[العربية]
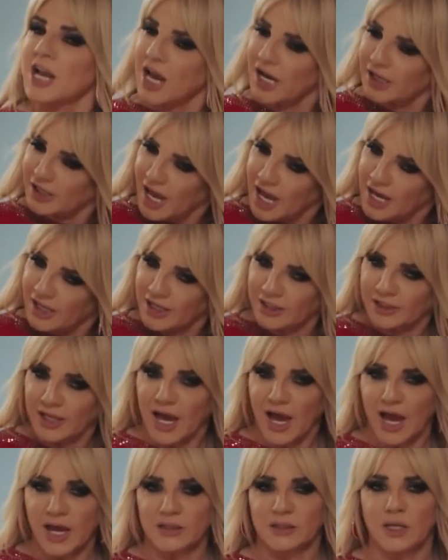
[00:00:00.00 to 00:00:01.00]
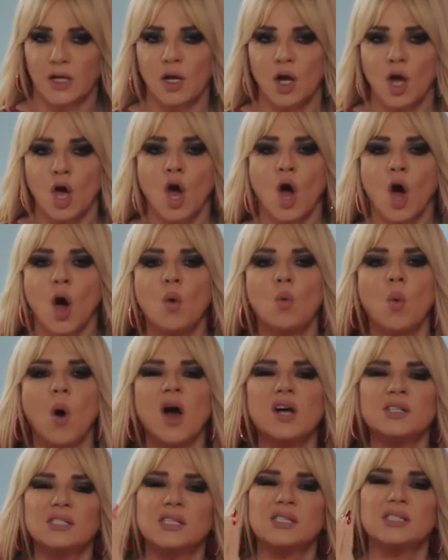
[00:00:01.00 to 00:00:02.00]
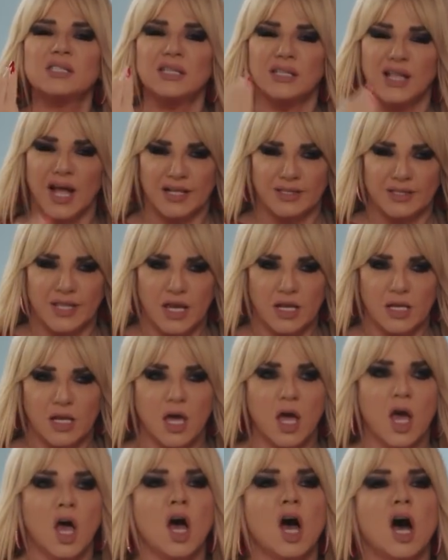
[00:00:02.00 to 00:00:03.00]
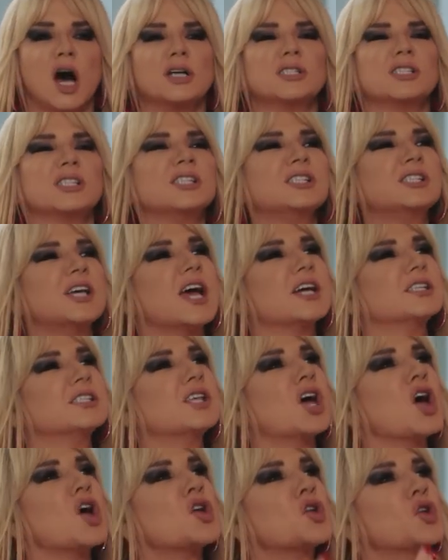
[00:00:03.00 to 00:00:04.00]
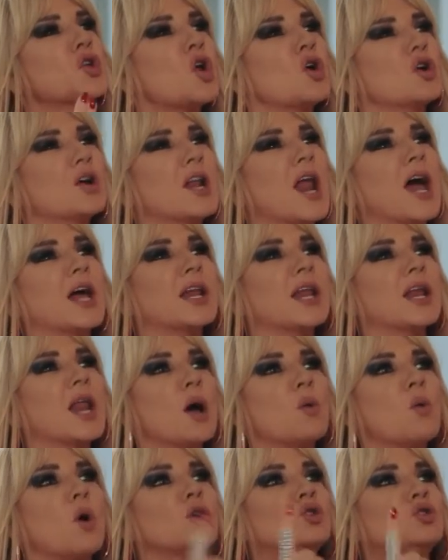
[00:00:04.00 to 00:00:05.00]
الحكايه كده يا عادل هو قصد يتحداني قصد يهزق الراجل على الهوا